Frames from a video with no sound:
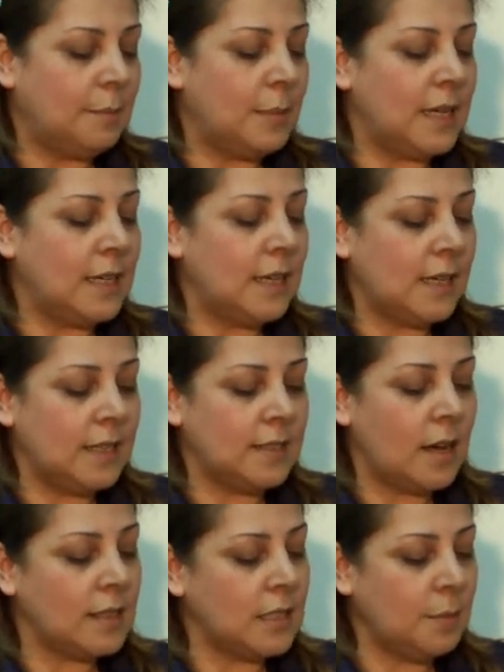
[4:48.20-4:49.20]
Biennale
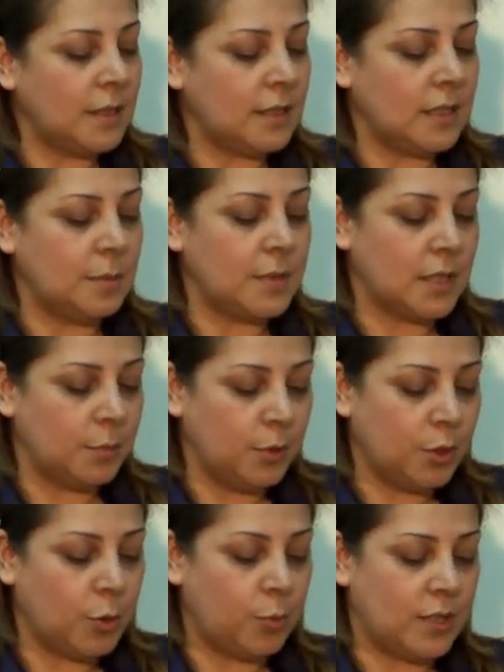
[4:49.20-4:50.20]
takdim ettiğim Sabır
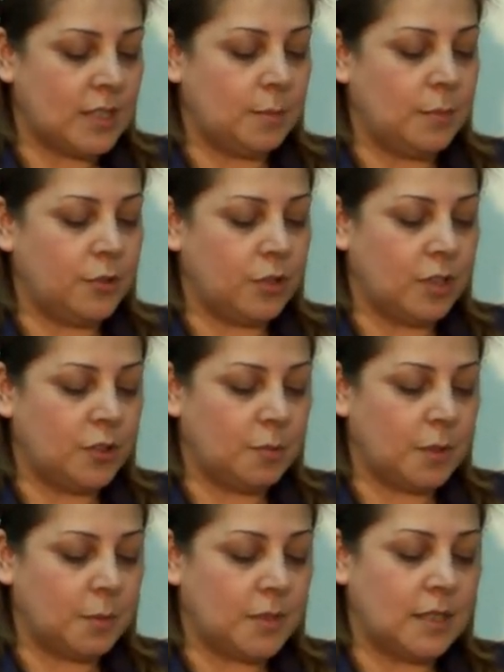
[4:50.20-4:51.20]
Küpü isimli
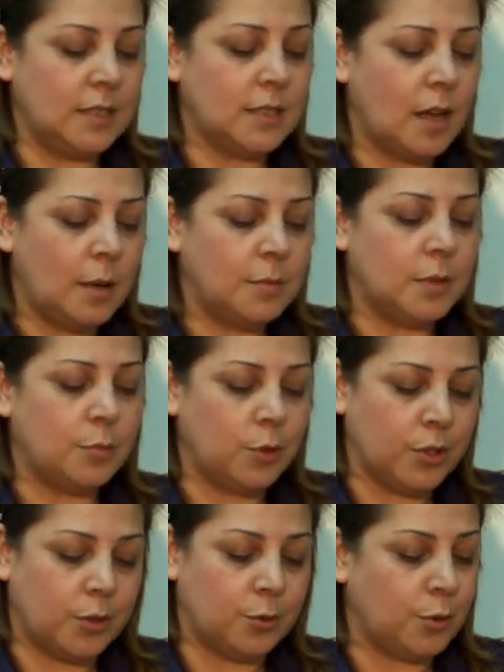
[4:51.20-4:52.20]
çalışmamızın tam da bu
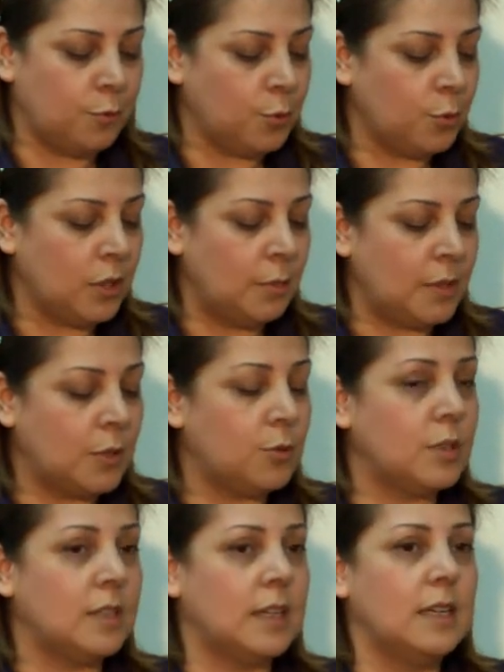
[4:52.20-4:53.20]
ironiyi vurgulamak
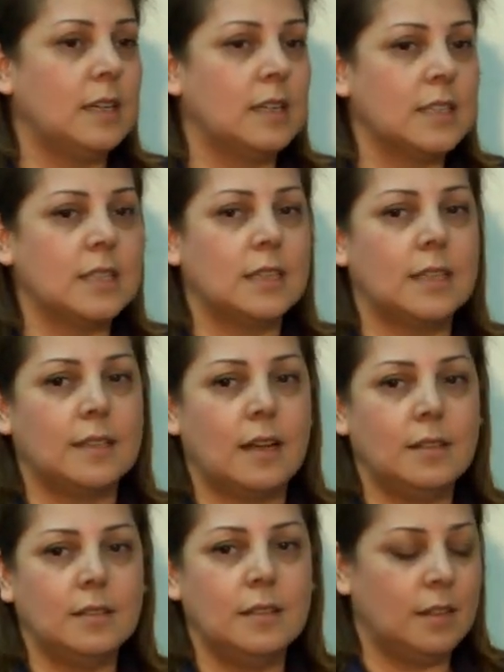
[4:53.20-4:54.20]
üzere
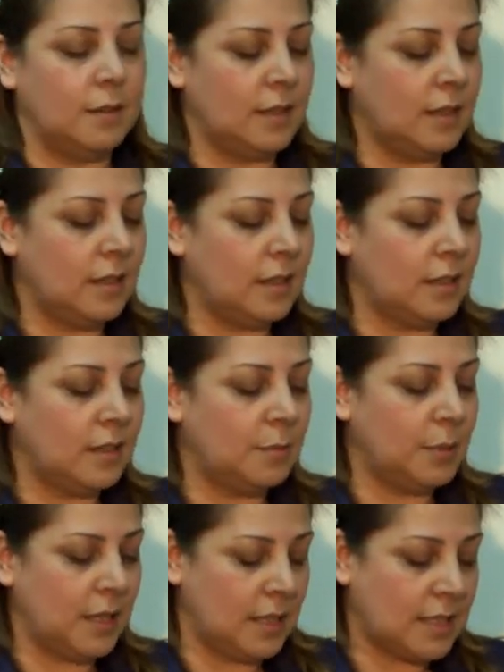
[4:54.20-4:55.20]
hazırlanan
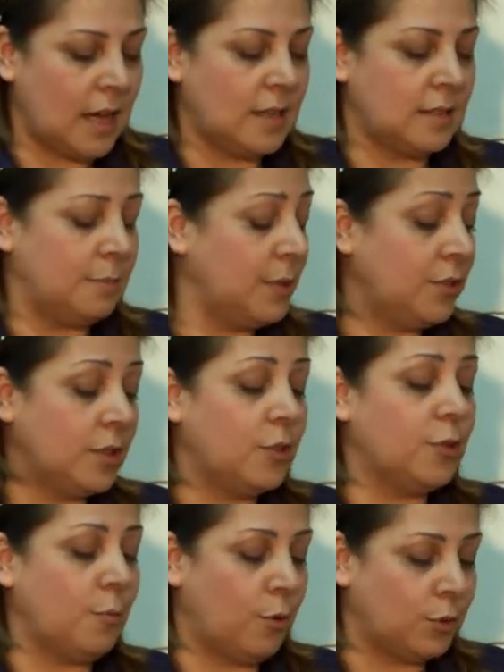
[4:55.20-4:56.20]
bir eser, bir
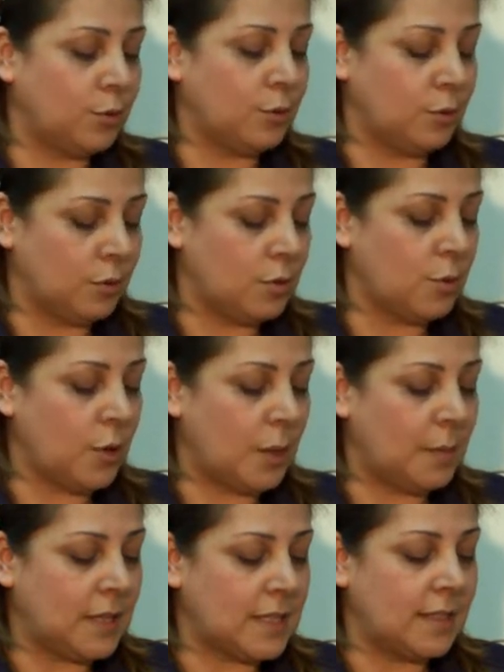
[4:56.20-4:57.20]
çalışma olduğunu
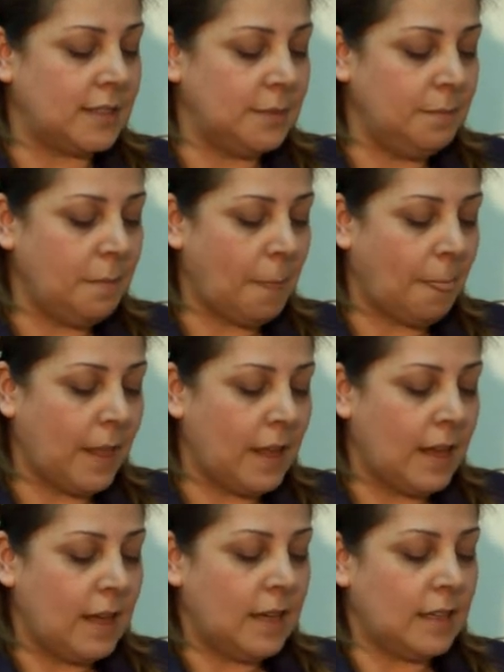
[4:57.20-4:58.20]
söylemek isterim.
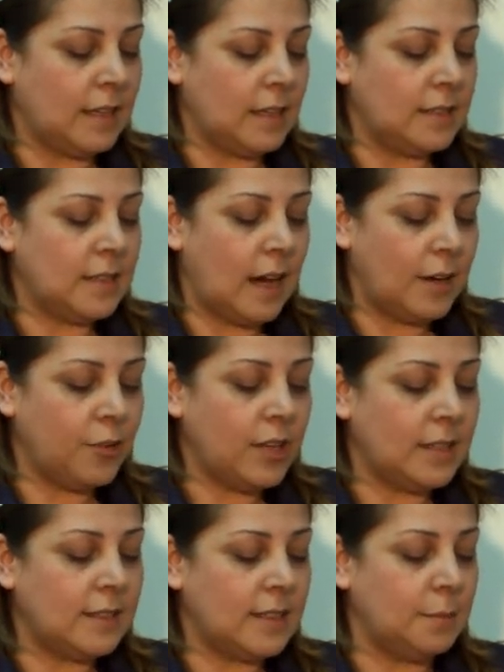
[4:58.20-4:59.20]
E, tercih
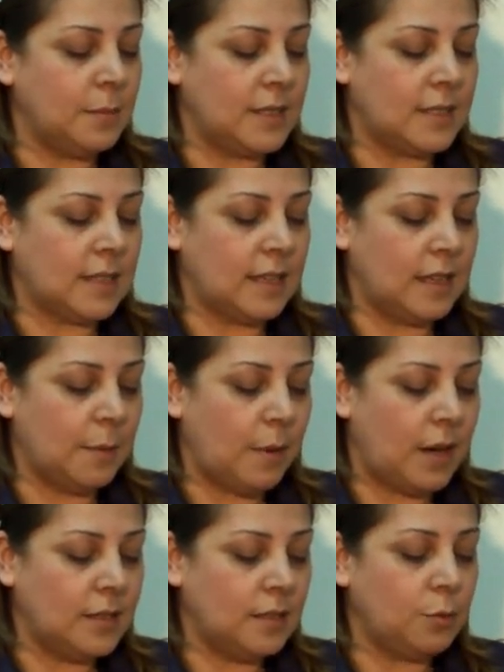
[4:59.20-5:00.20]
ettiğimiz
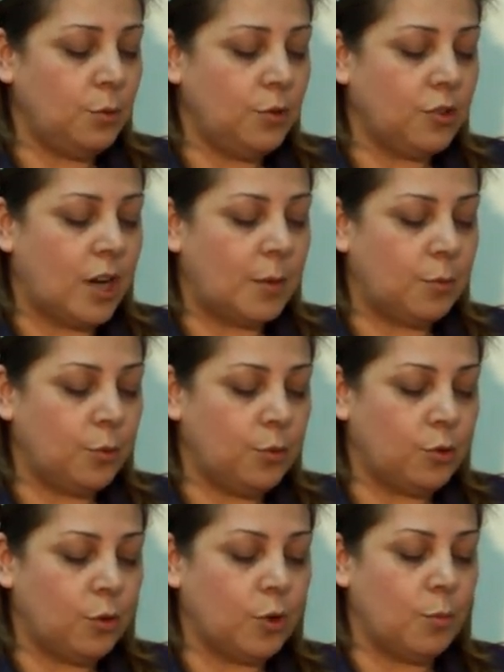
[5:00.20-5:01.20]
ebat 3 çarpı
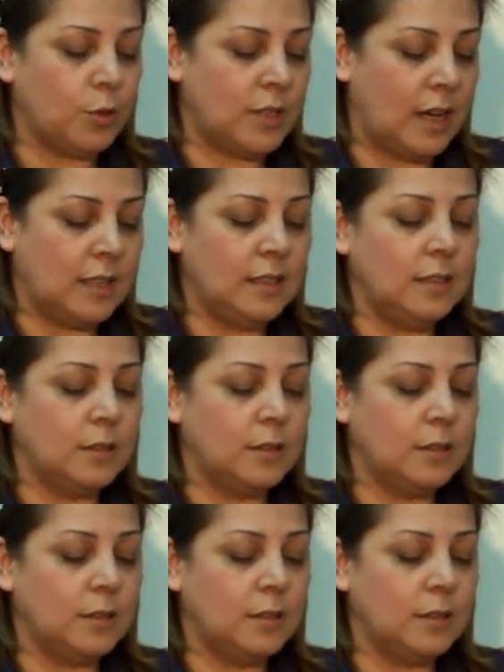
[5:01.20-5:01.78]
3lük model